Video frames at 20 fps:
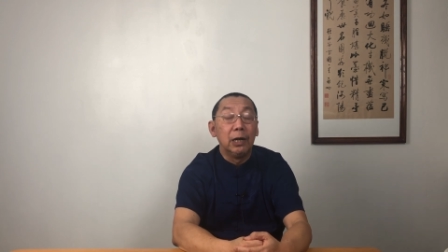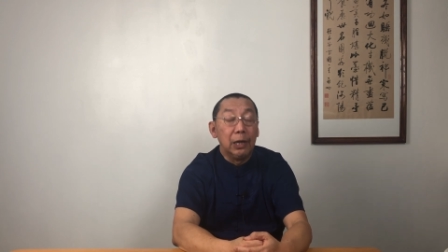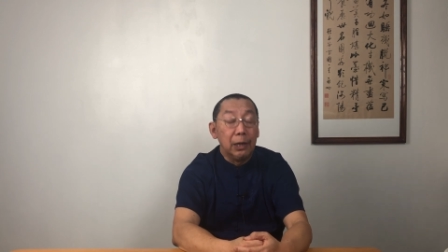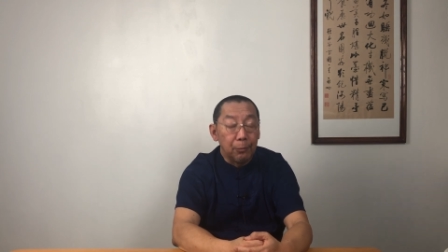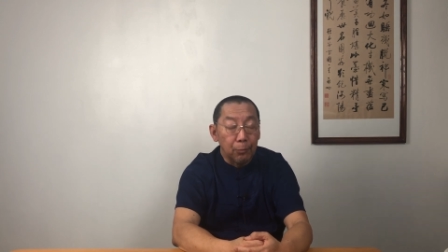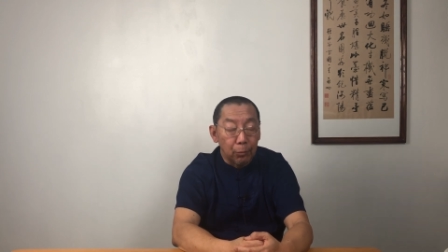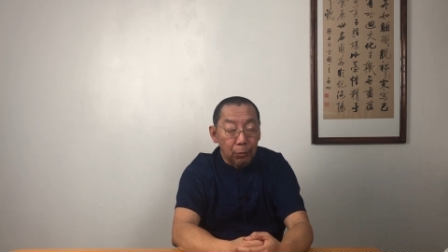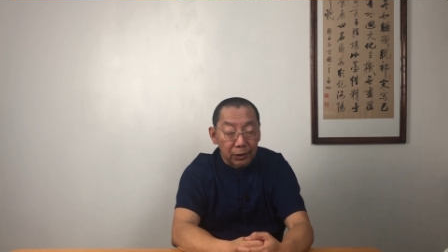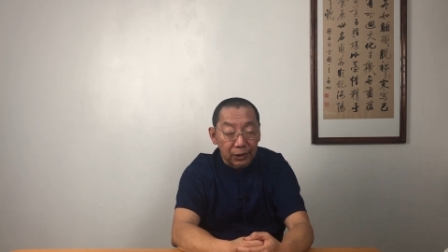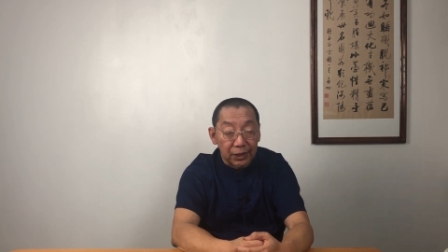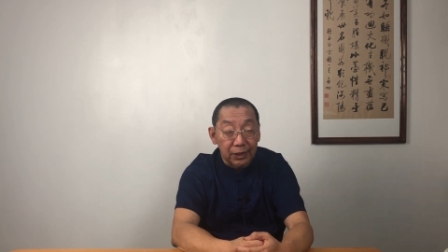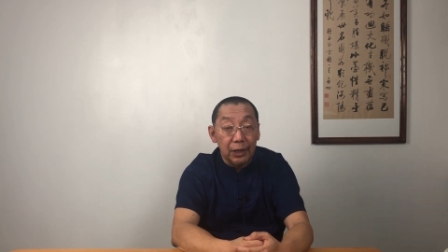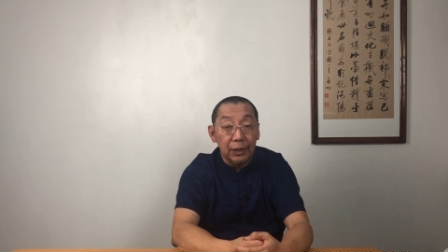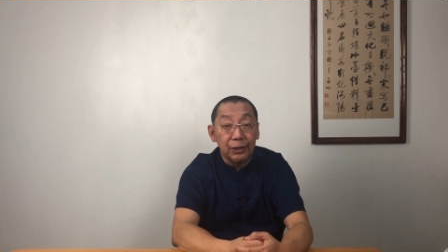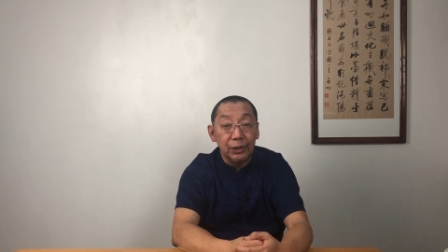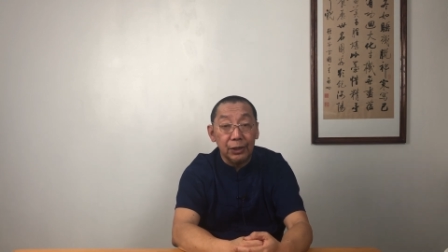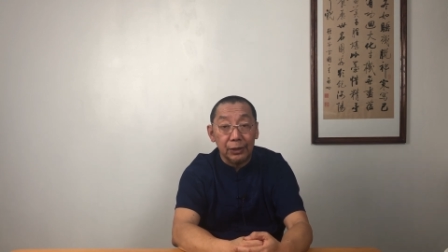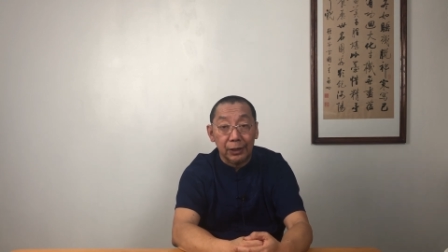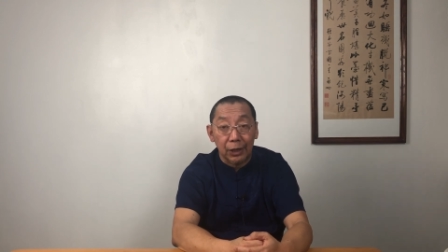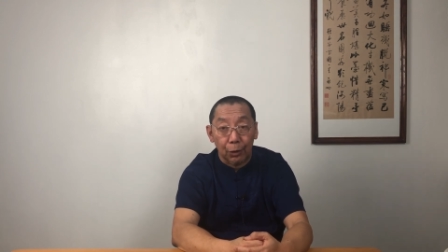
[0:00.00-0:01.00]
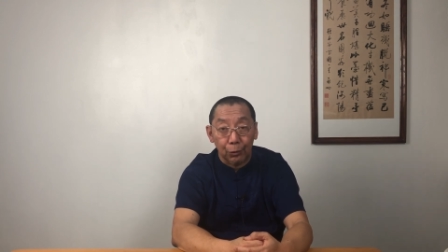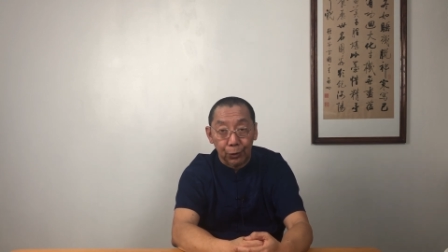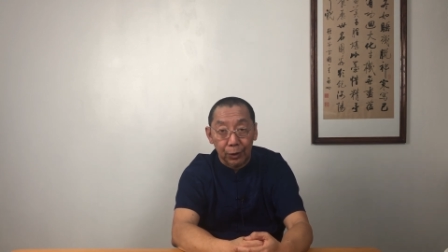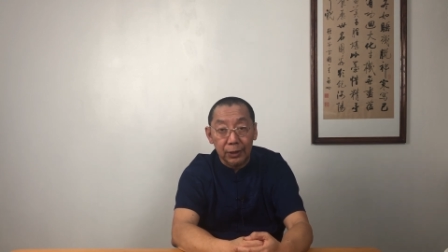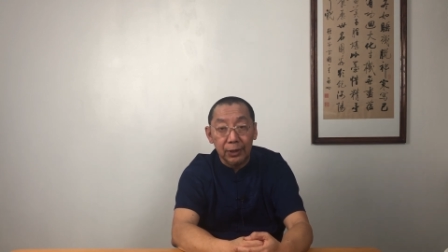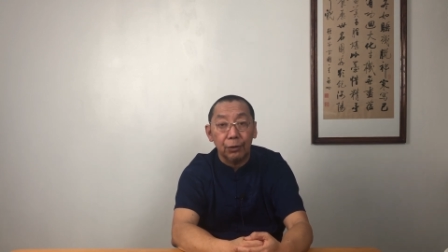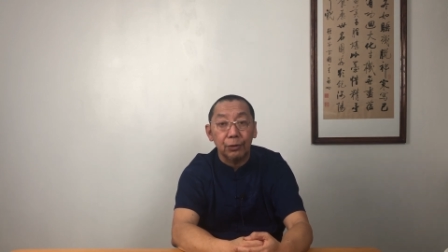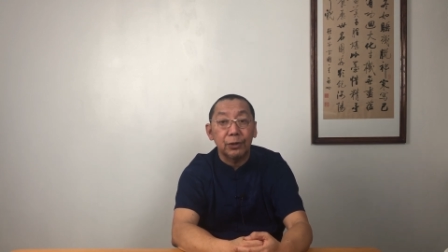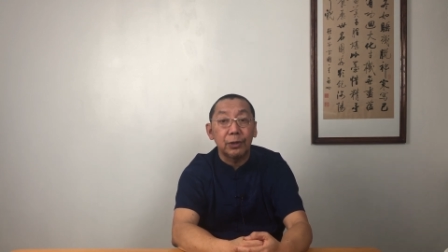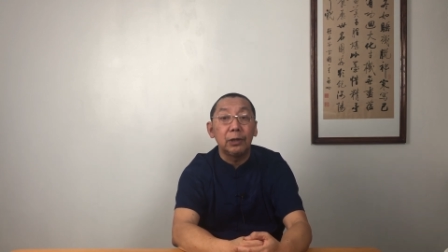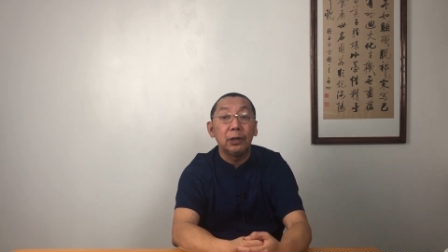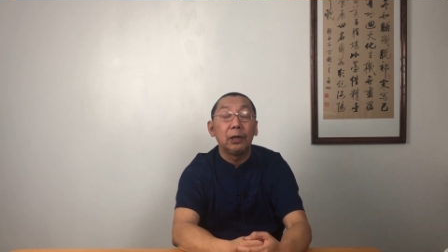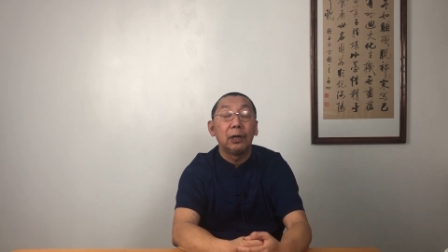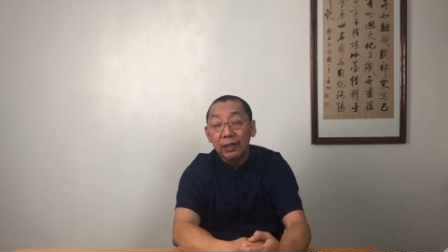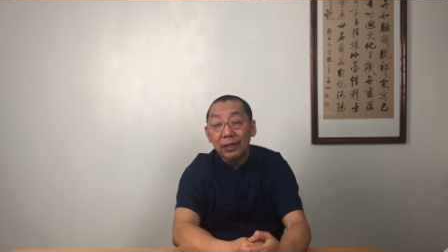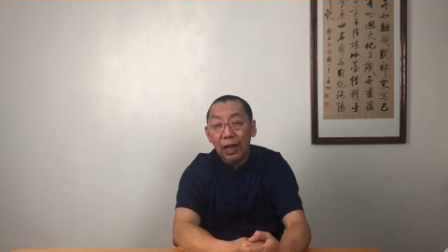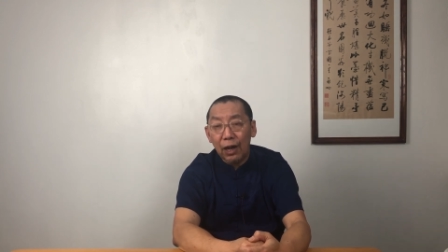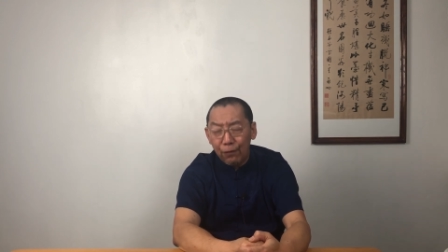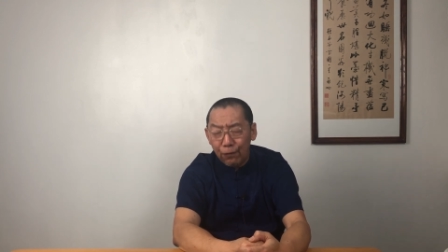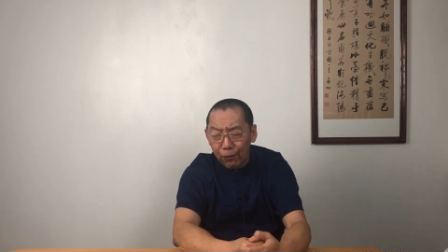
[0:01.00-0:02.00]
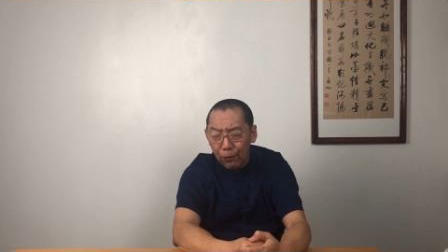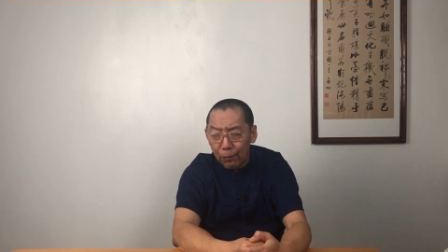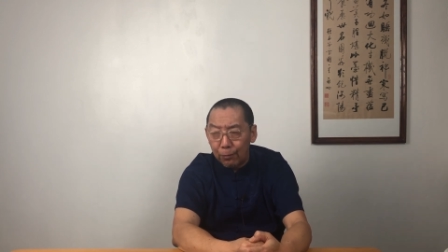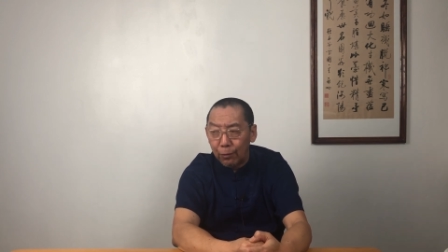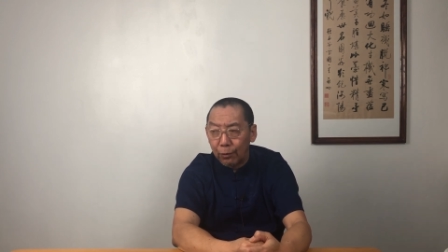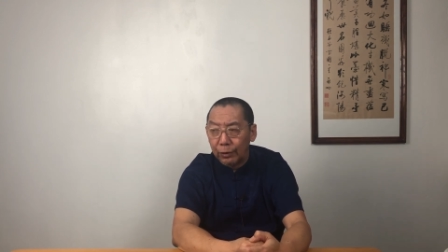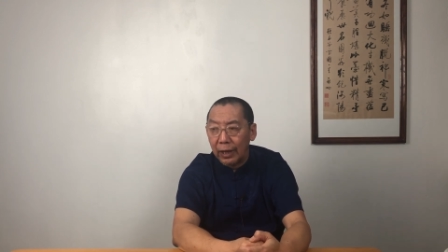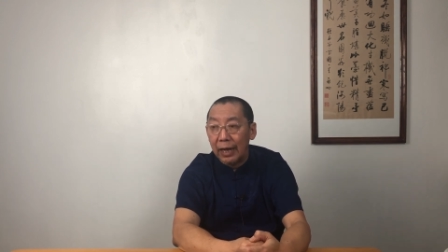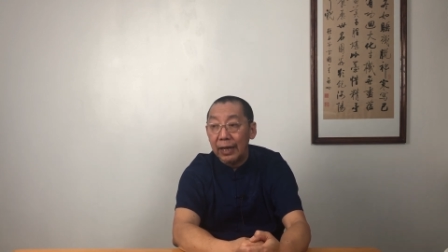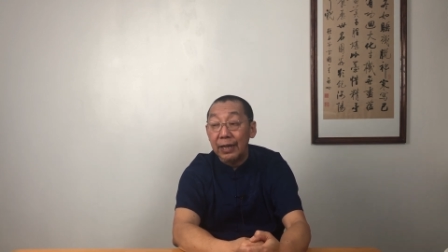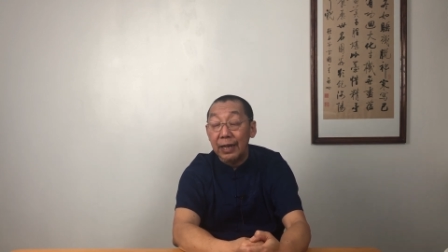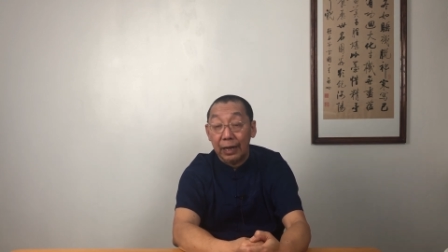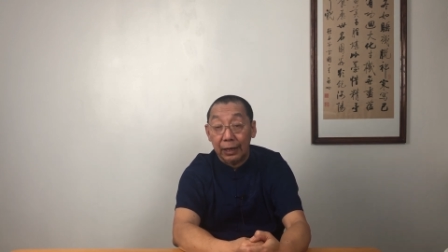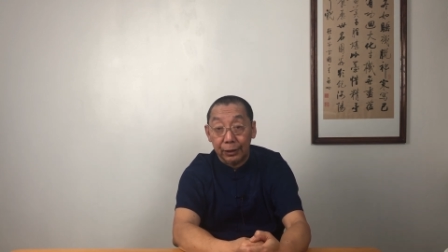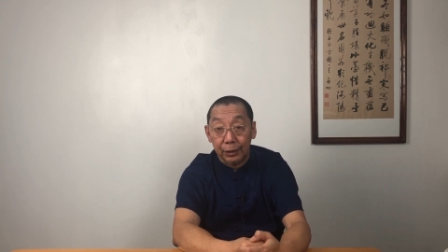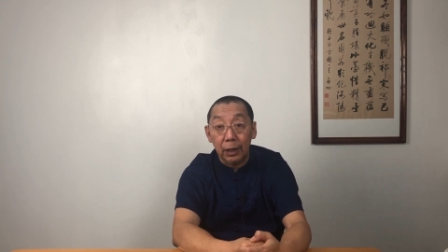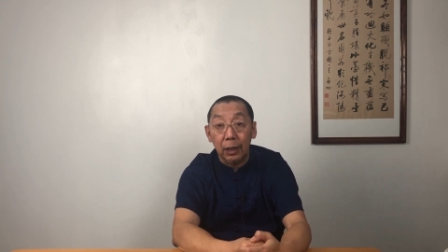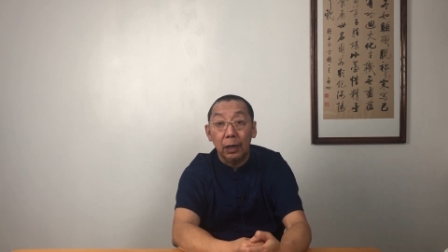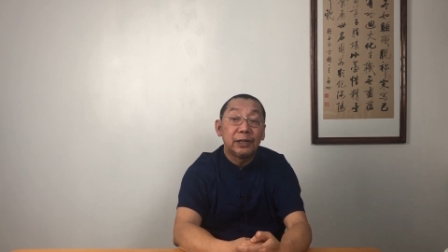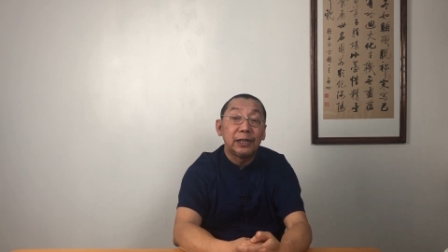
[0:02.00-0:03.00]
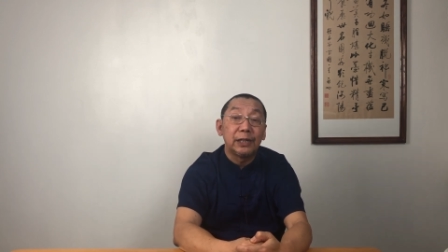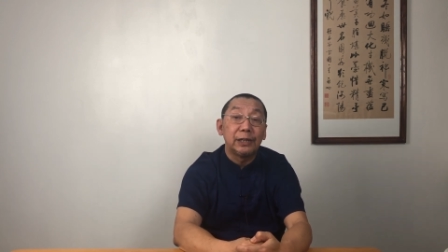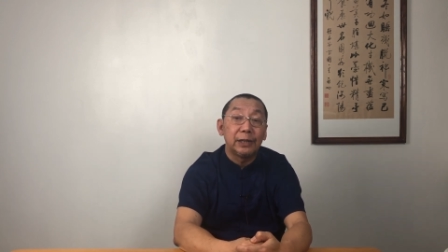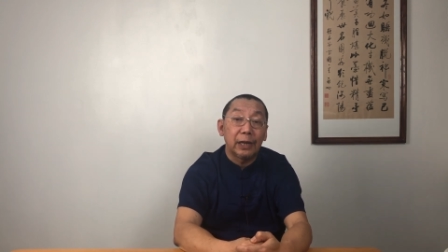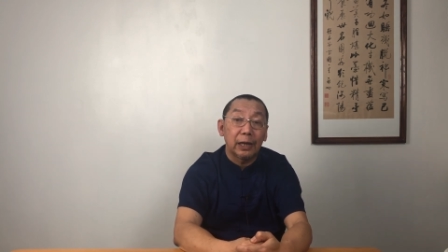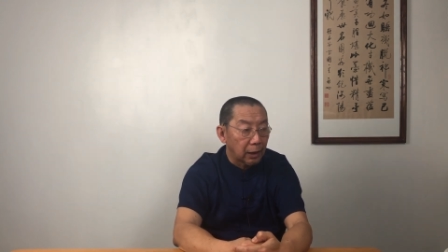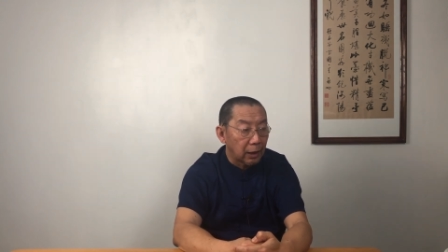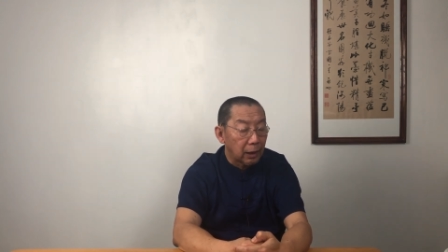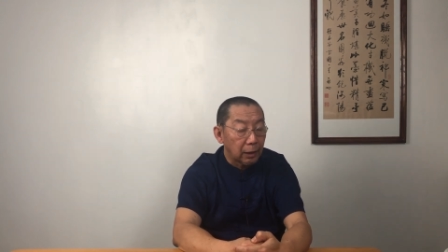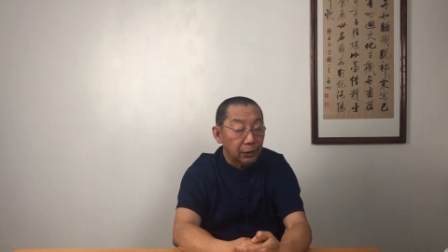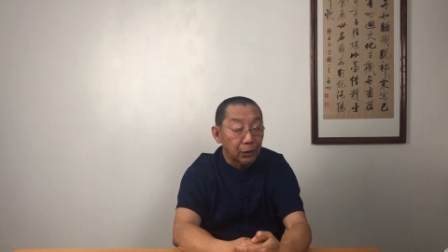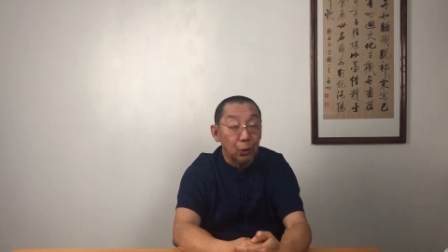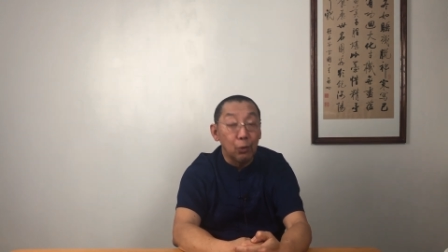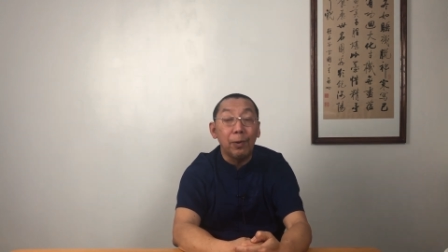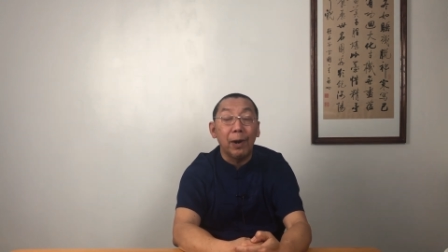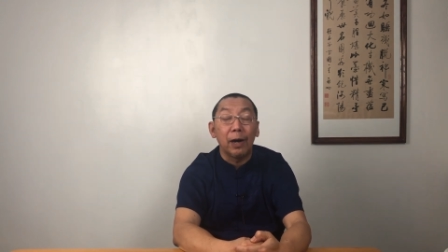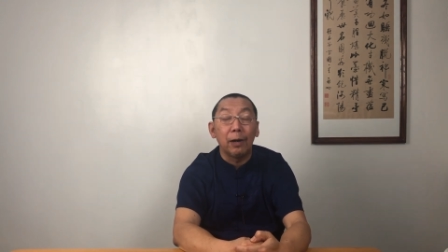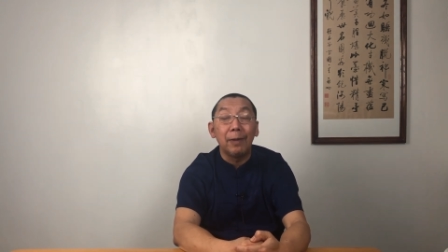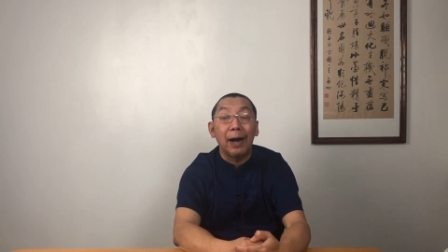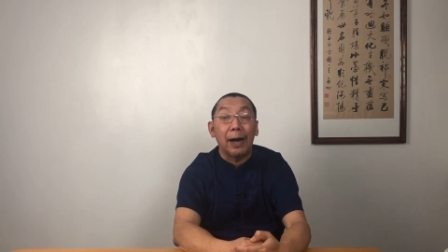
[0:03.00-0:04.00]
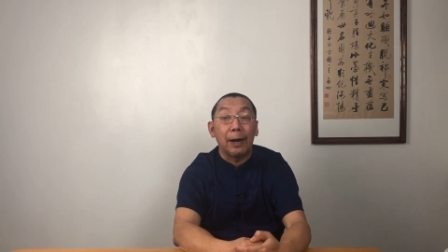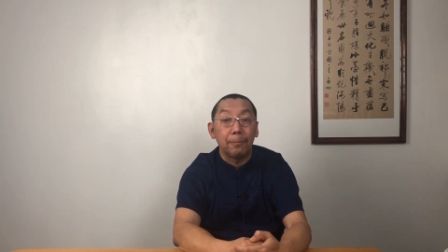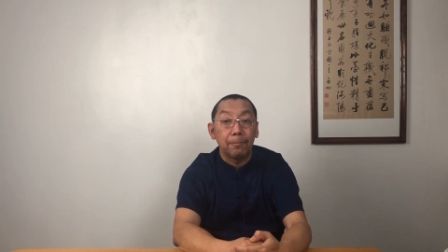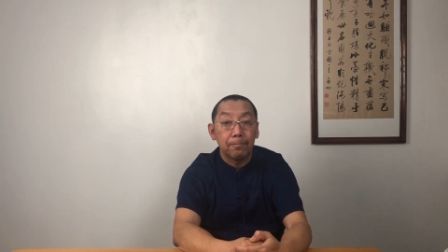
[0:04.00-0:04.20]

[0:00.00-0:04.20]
母亲呢是小学教师，他父母呢也是进那个牛棚吧，